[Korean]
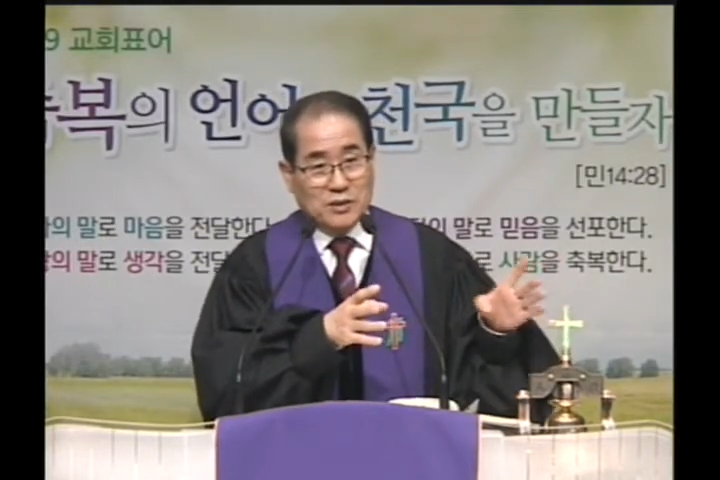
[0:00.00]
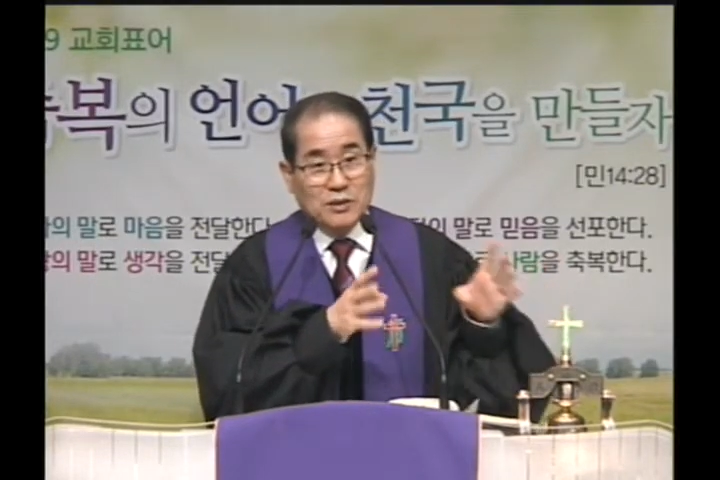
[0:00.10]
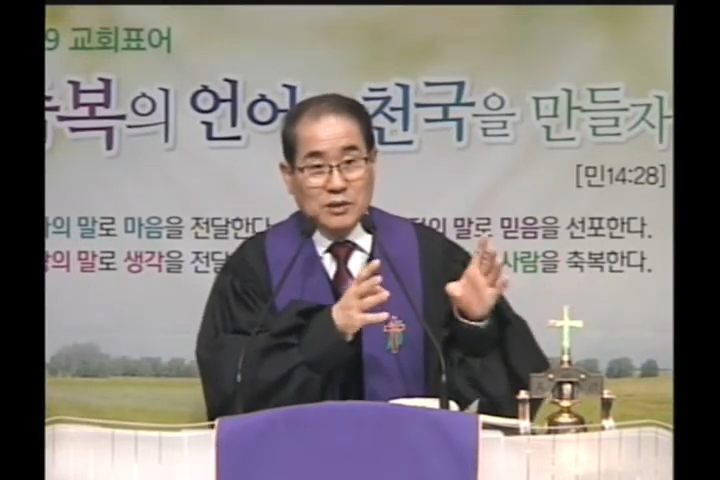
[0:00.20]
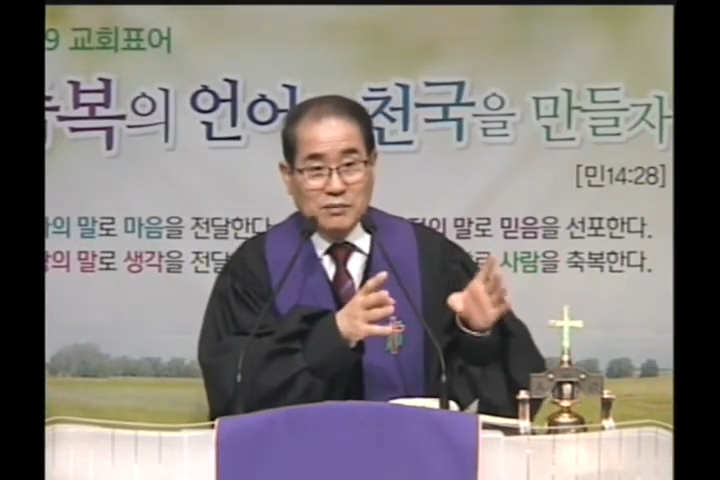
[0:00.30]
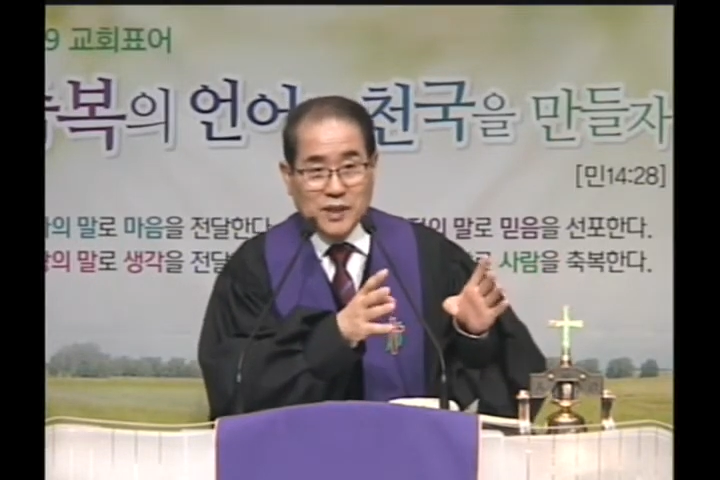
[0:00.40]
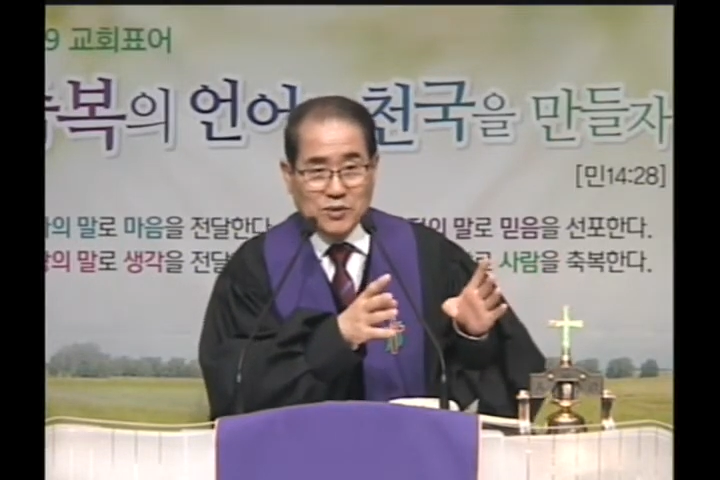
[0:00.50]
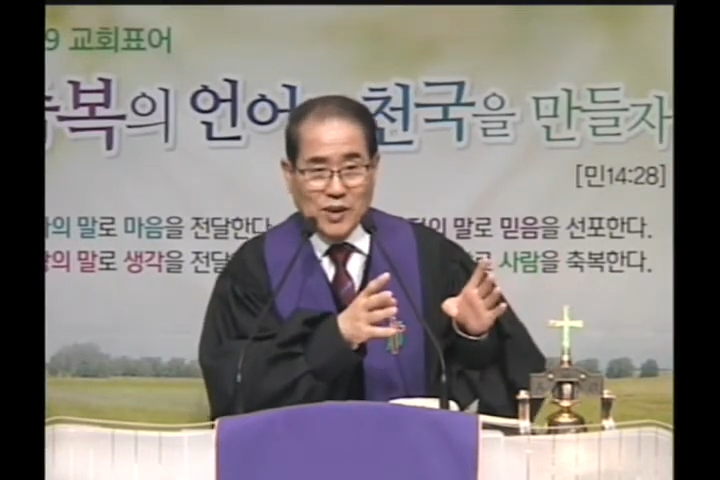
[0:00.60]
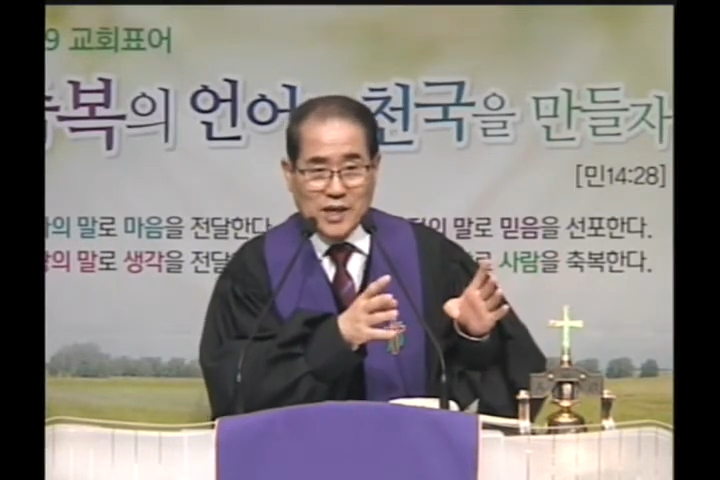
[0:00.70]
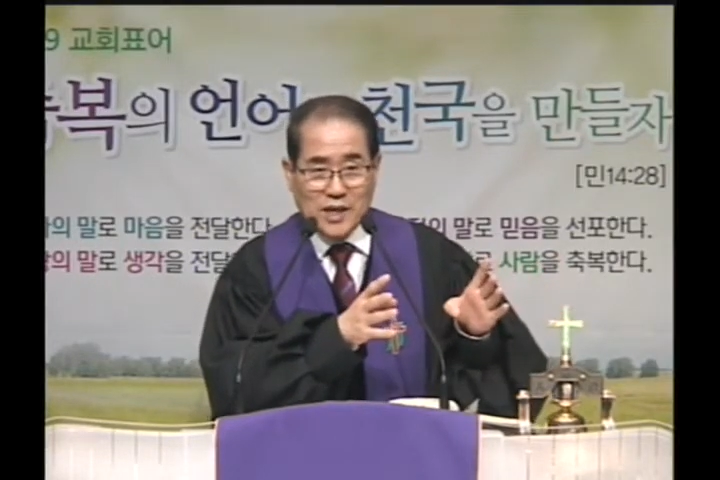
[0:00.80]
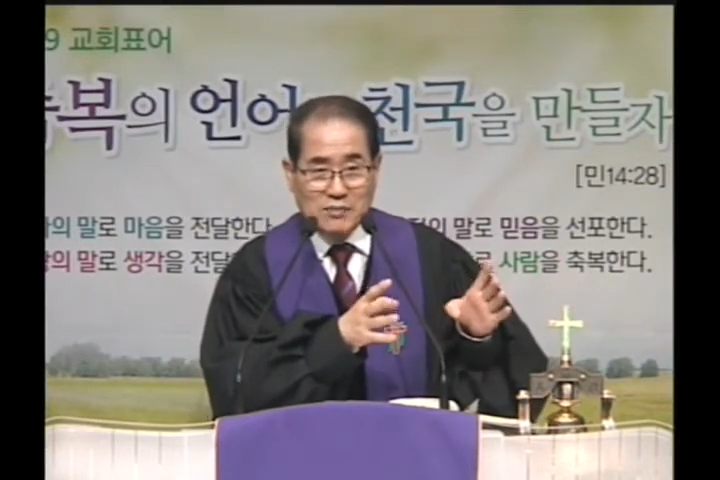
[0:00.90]
클럽에도
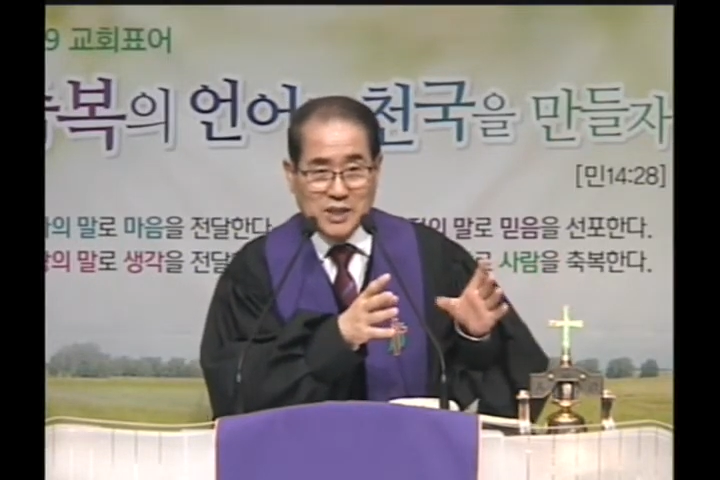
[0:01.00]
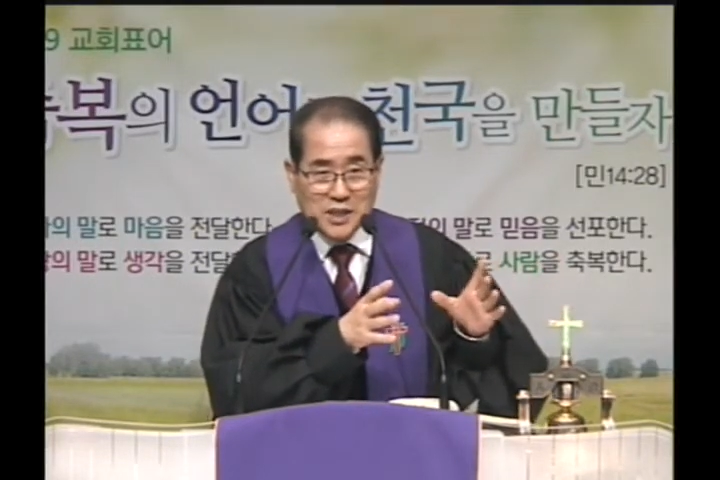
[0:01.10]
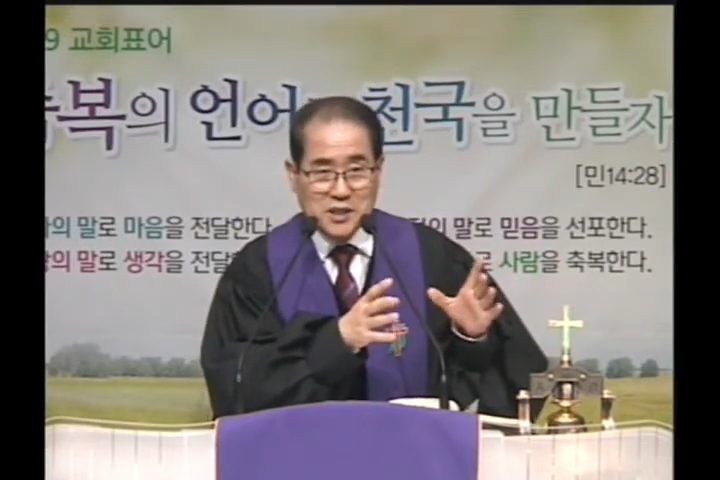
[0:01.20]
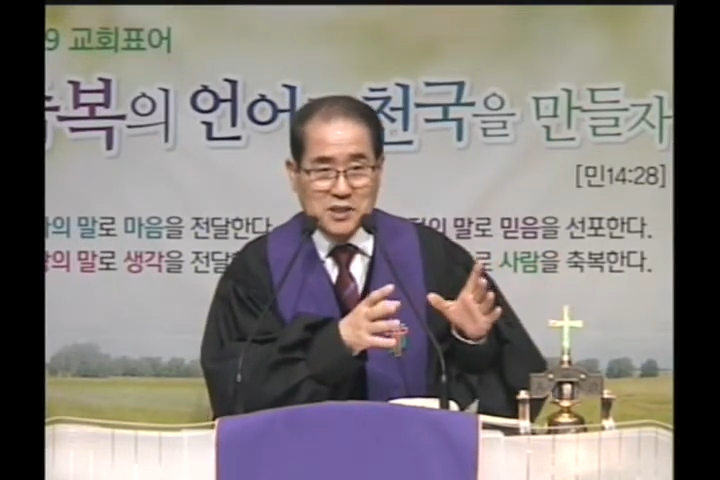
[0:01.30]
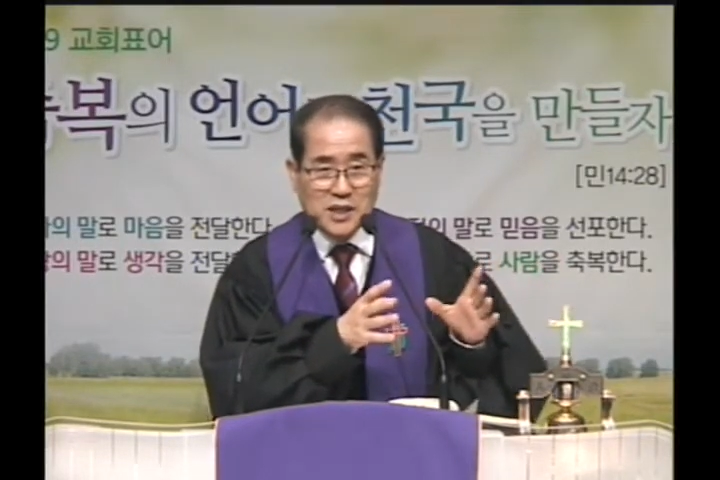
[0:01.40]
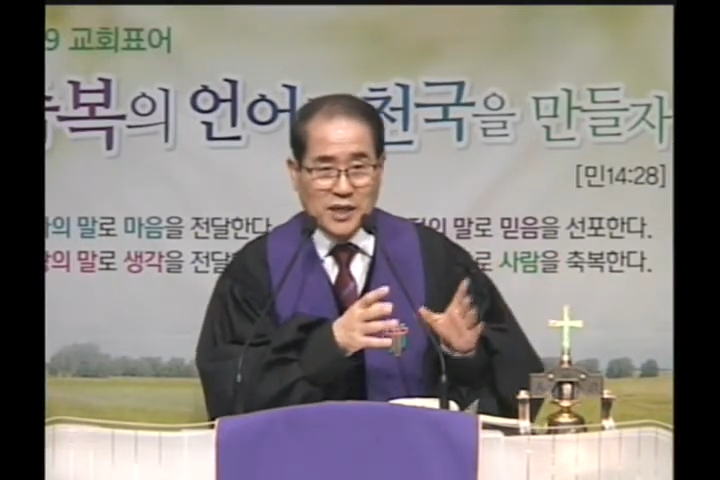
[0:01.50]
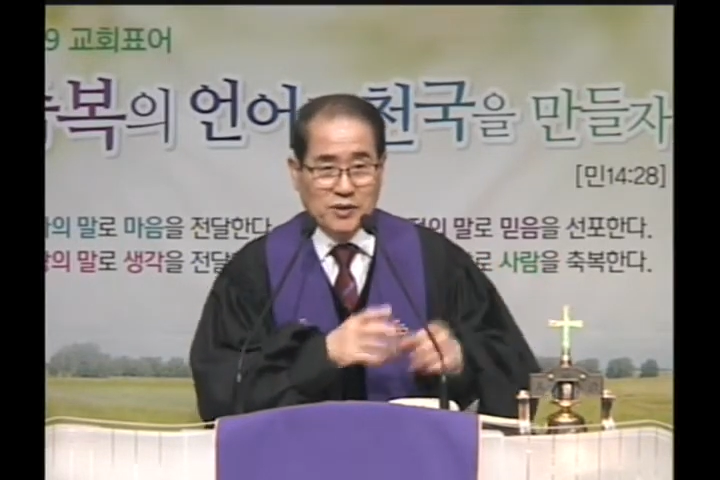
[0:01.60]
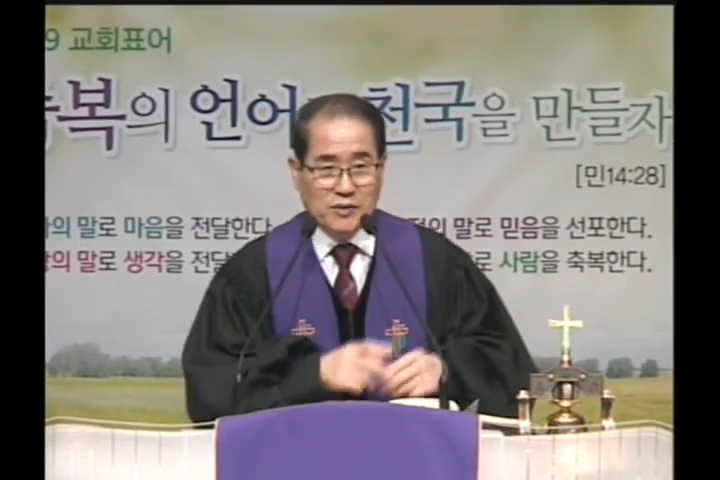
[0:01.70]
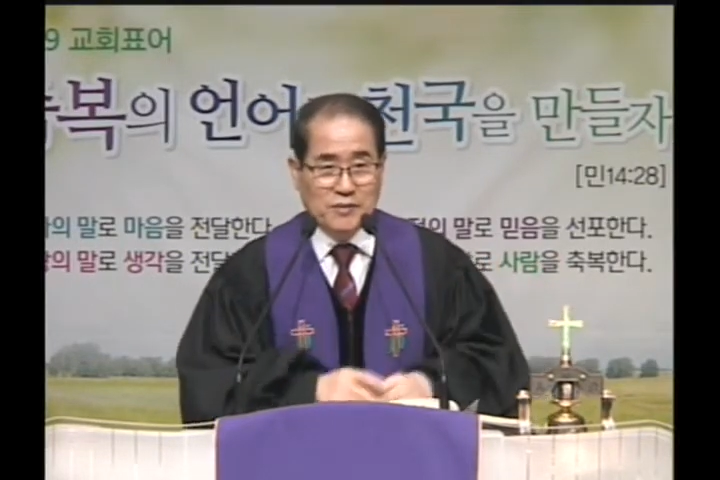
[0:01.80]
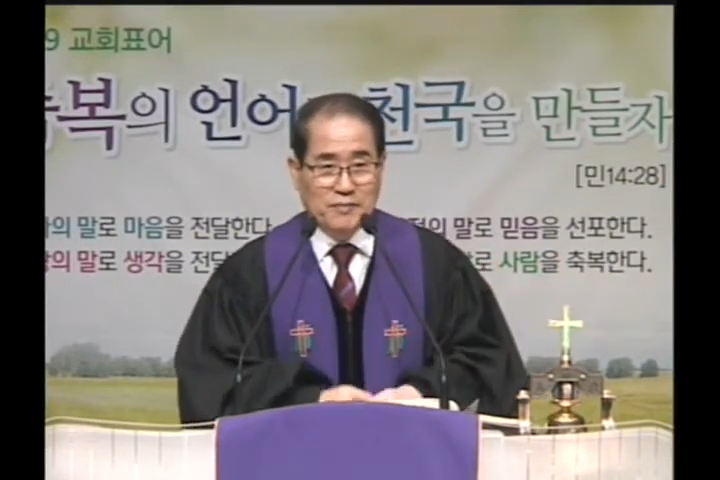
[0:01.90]
하나님이
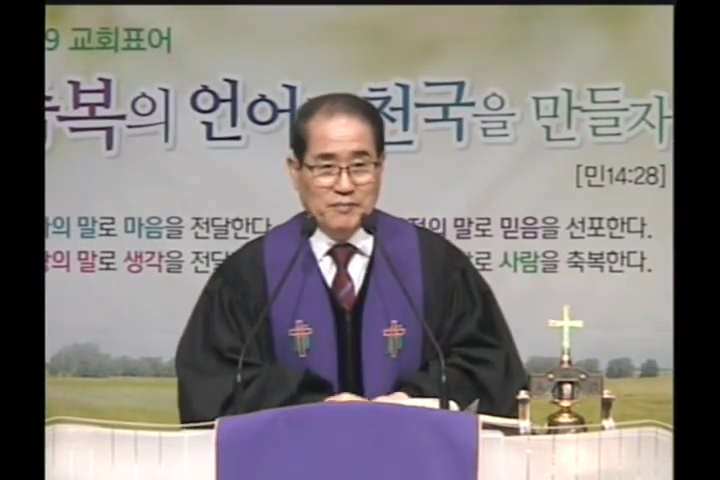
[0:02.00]
계실까요?